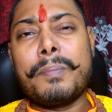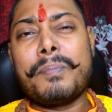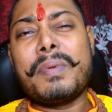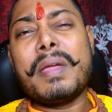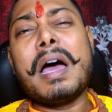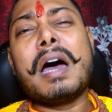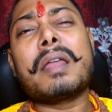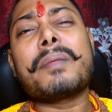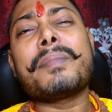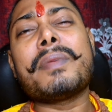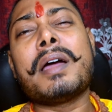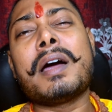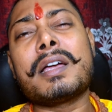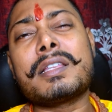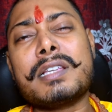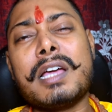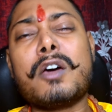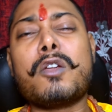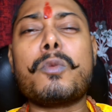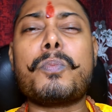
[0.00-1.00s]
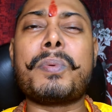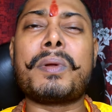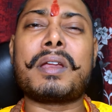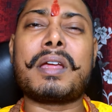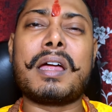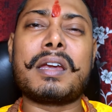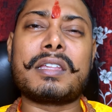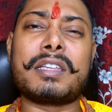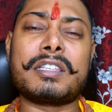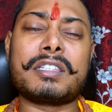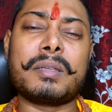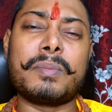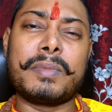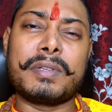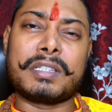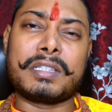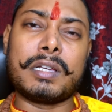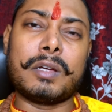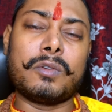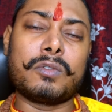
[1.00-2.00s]
प्यार में हजारों प्रकार की
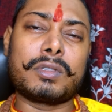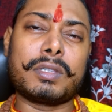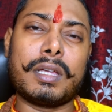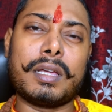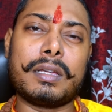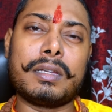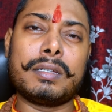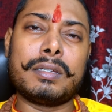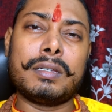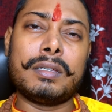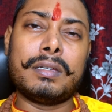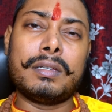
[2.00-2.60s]
समस्या होता है